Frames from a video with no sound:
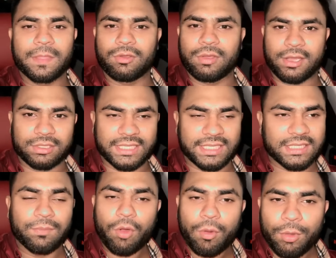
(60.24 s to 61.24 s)
তো এখন যাচ্ছে
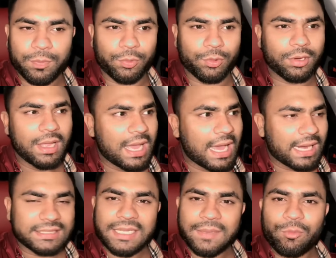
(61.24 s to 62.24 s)
মোহাম্মদপুর আর
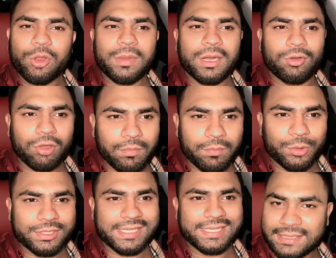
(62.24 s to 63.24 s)
যেই পরিমাণ গরম
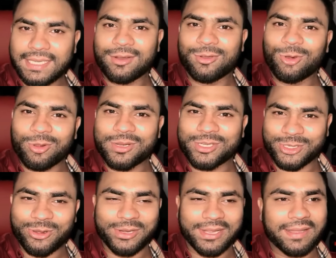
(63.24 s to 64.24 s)
পড়ছে যাচ্ছে আরো গরমের
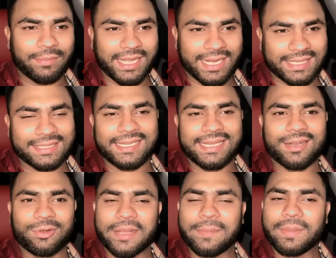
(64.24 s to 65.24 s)
শহরে বা রাজশাহী
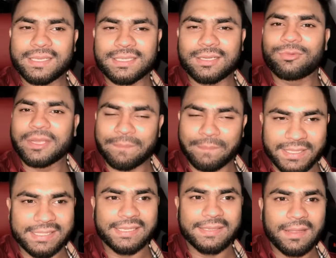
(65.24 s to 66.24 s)
আরো টেম্পারেচার অনেক
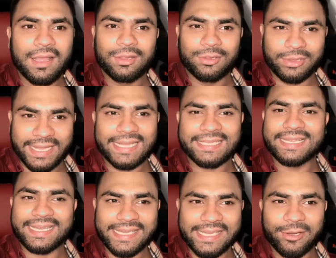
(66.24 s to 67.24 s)
বেশি তো দেখা
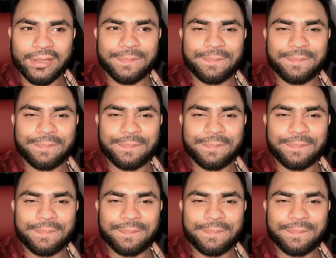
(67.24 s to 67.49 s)
যাক কি হয়